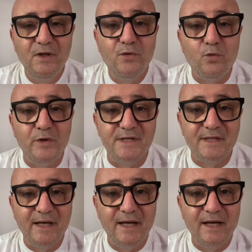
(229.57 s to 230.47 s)

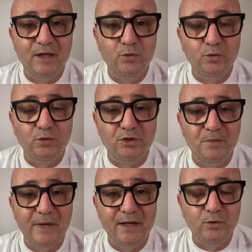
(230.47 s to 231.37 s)
Questa era
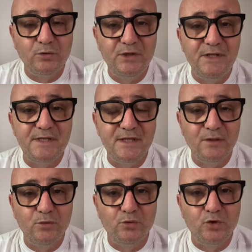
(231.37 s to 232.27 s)
l'ultima notizia,
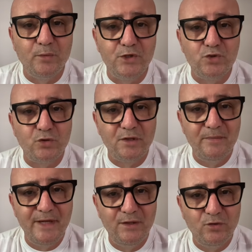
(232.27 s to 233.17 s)
l'ultimo
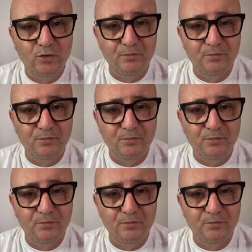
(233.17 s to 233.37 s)
aggiornamento,